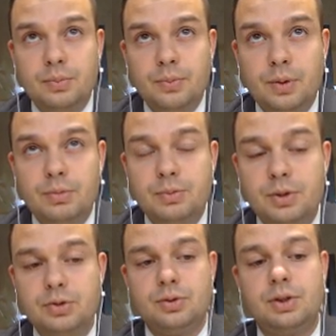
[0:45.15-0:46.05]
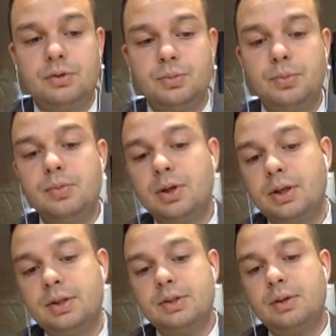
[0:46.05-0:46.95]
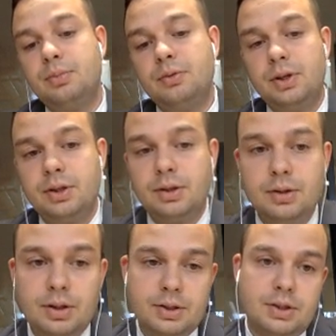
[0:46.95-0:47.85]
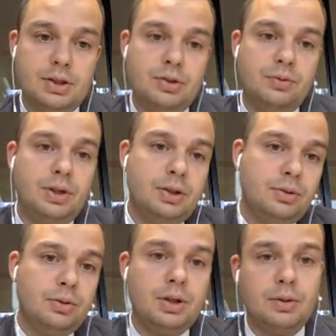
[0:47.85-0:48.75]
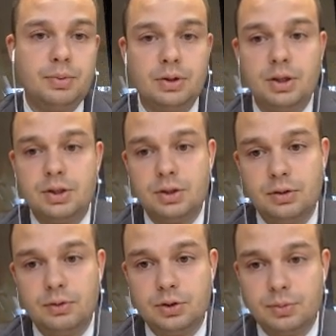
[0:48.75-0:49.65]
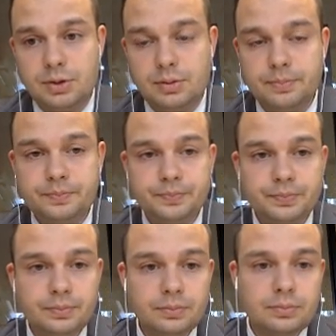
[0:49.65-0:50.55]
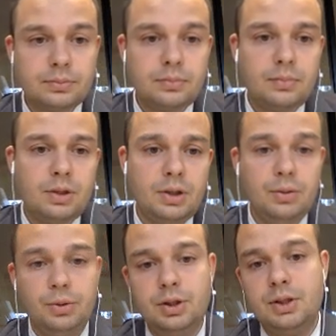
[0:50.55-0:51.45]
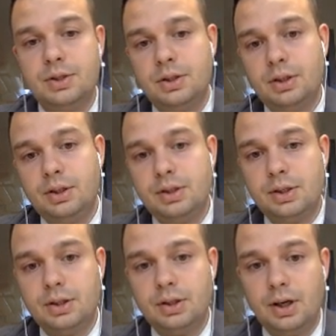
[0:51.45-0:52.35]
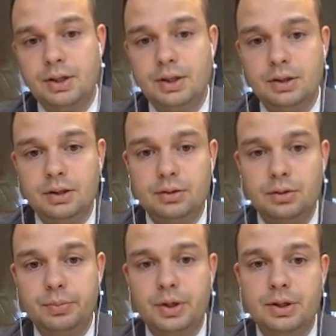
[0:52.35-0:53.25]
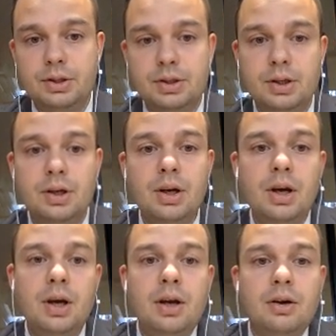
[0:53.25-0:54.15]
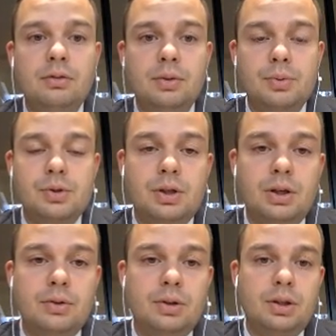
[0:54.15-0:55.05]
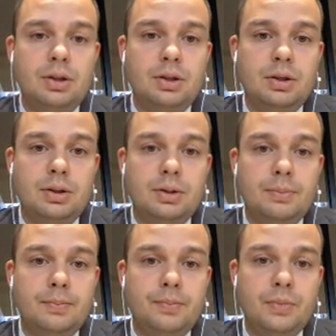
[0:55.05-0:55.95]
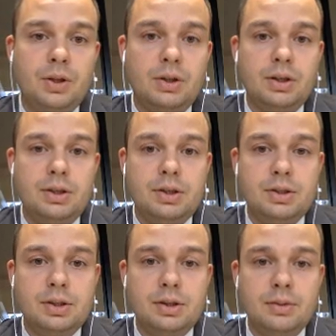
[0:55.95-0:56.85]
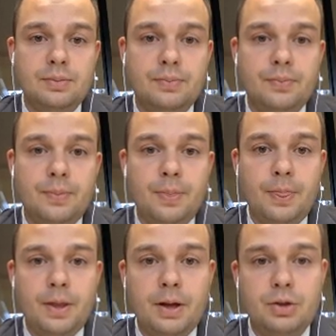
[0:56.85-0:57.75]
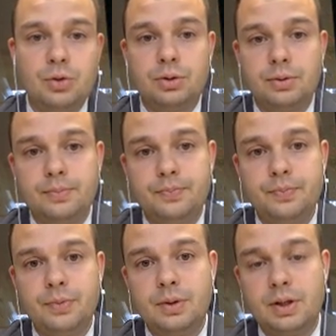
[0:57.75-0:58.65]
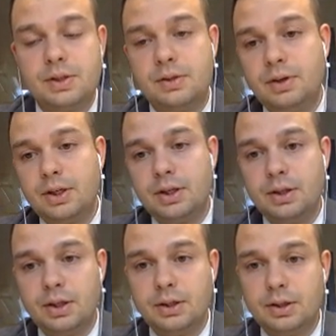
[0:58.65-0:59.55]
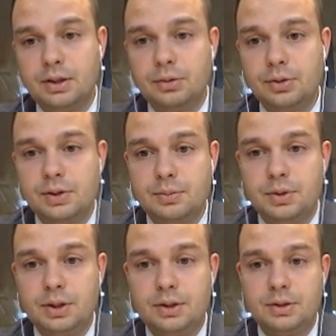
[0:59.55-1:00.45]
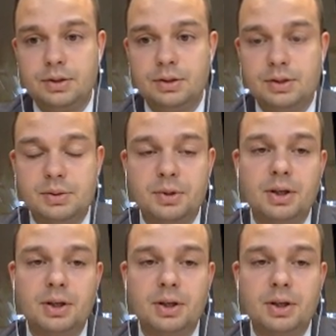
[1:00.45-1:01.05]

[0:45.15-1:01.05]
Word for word: обеспечивает сервис публикации объявлений о сдаче в аренду и о продаже недвижимости. И у них есть аналитический отдел, который периодически выпускает аналитические отчеты на основании данных, которые собирает э, сама